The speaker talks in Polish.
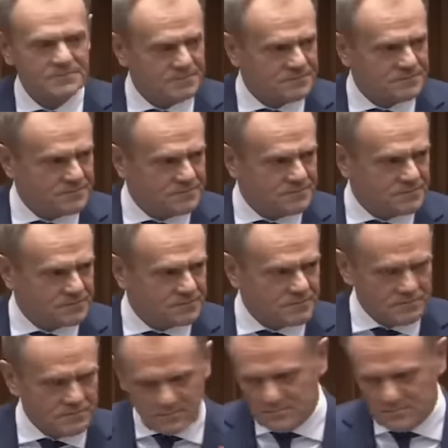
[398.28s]
roku Jacek
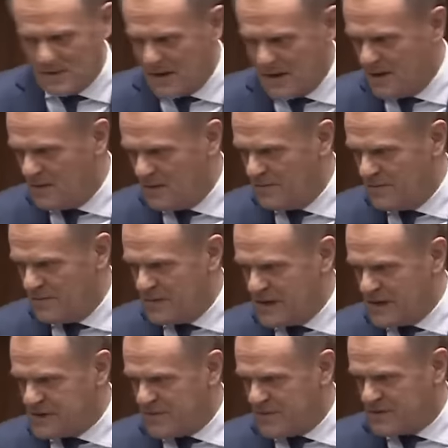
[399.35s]
Kurski.
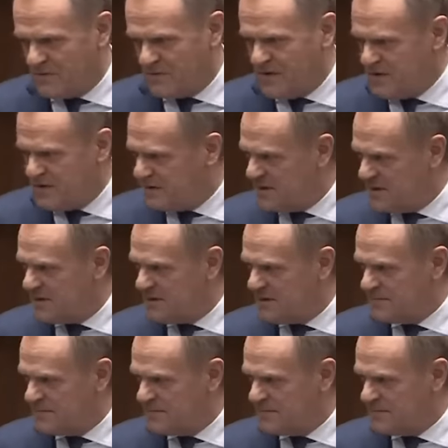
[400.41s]
Jestem to winny